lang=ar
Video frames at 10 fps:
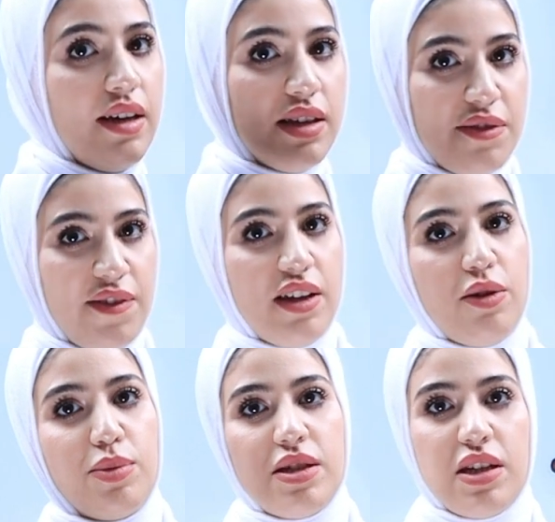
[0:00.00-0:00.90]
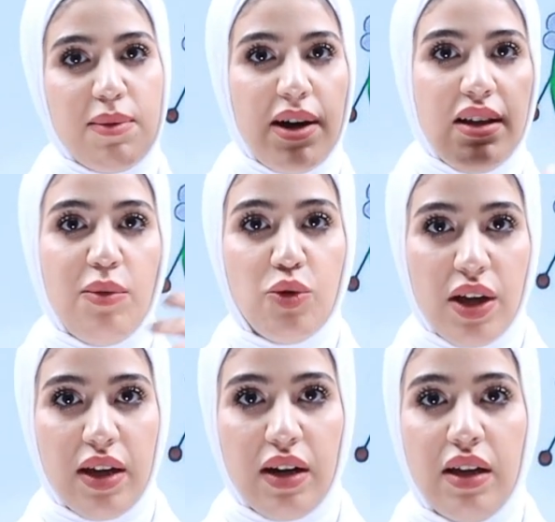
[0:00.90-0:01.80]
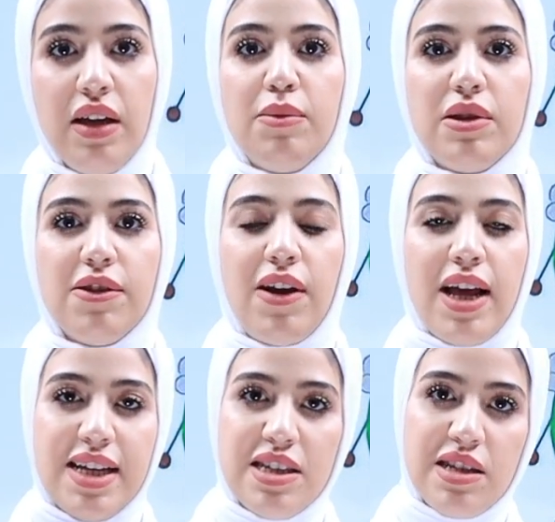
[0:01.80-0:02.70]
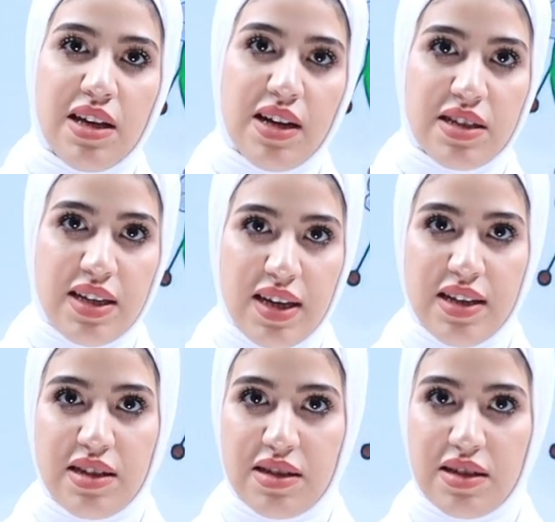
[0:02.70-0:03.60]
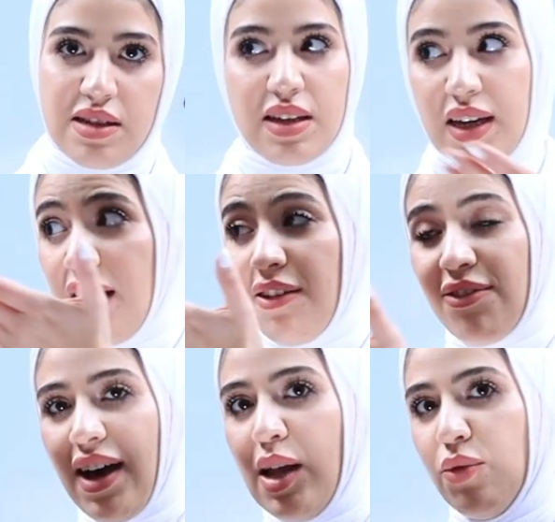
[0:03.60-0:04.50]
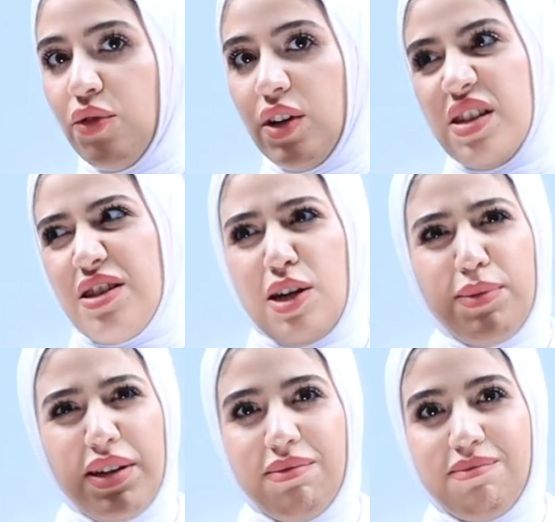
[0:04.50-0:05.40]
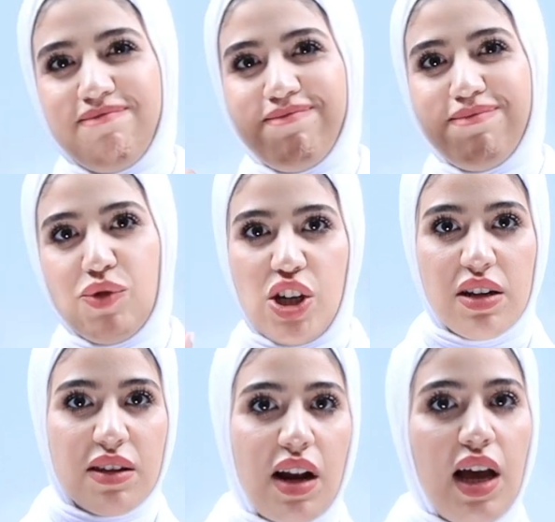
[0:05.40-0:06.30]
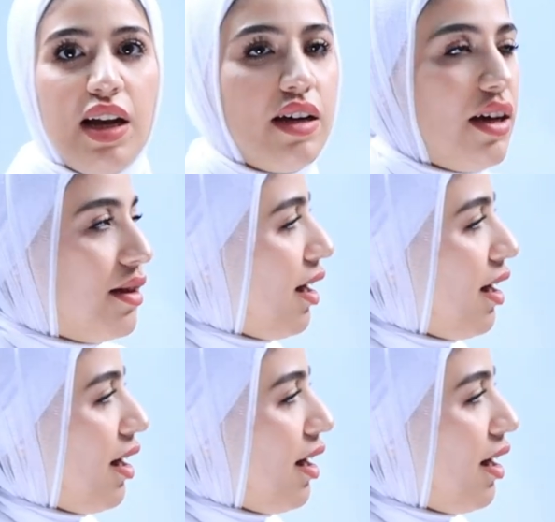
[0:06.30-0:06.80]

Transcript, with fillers: اتفقنا انه بستخدمها للمضارع بنضيف لها s e s e s اذا كان الفاعل مفرد اذا جمع مش رح نطلع عليه رح